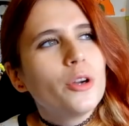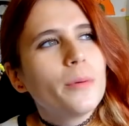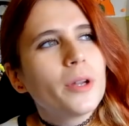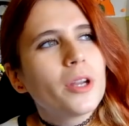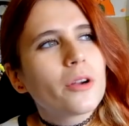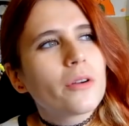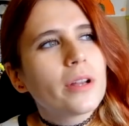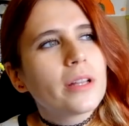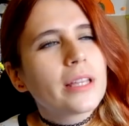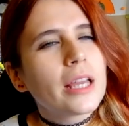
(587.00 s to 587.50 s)

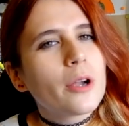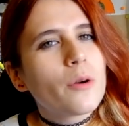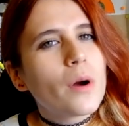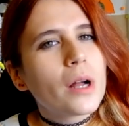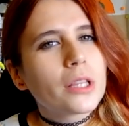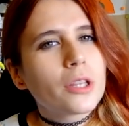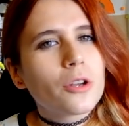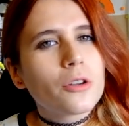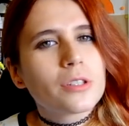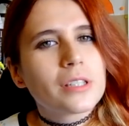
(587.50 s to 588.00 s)
Número
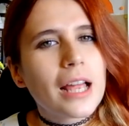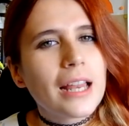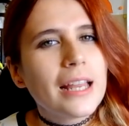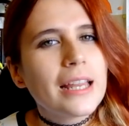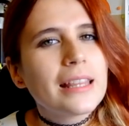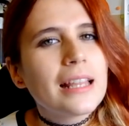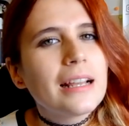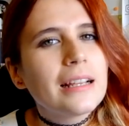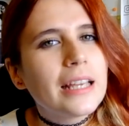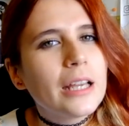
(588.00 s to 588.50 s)
44.
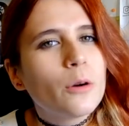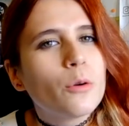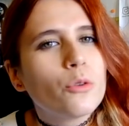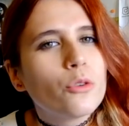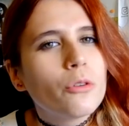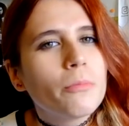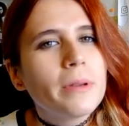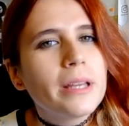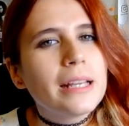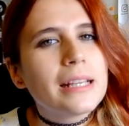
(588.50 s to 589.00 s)
Salir del
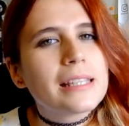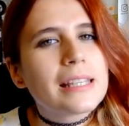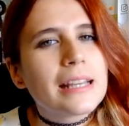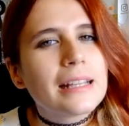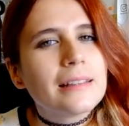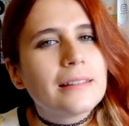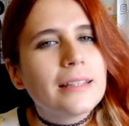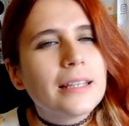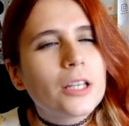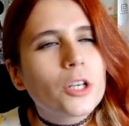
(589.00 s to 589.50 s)
kigurumi y
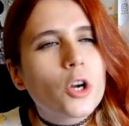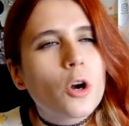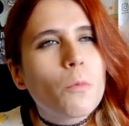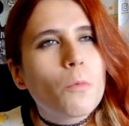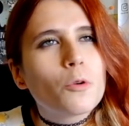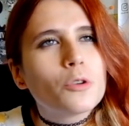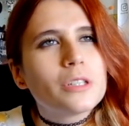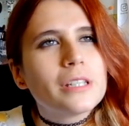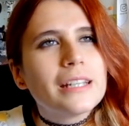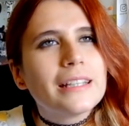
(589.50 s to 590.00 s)
sentir
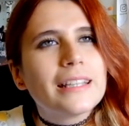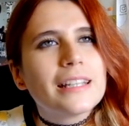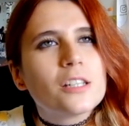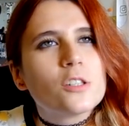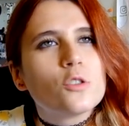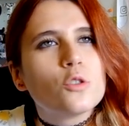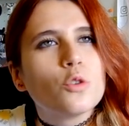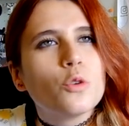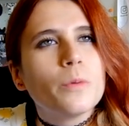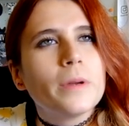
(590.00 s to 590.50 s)
como si te
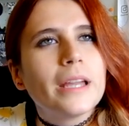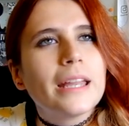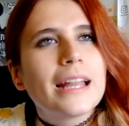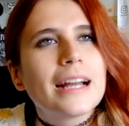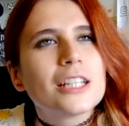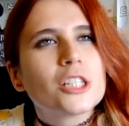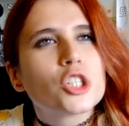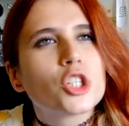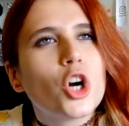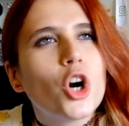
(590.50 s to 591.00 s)

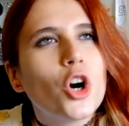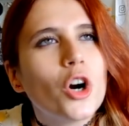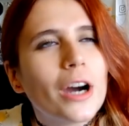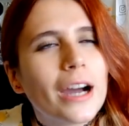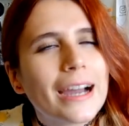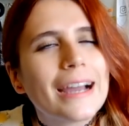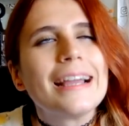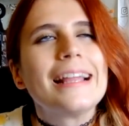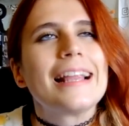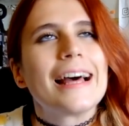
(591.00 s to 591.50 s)
estuvieras
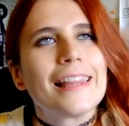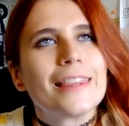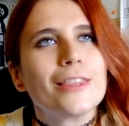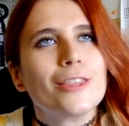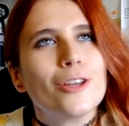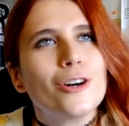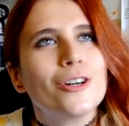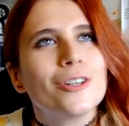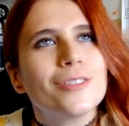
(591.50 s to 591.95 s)
congelando.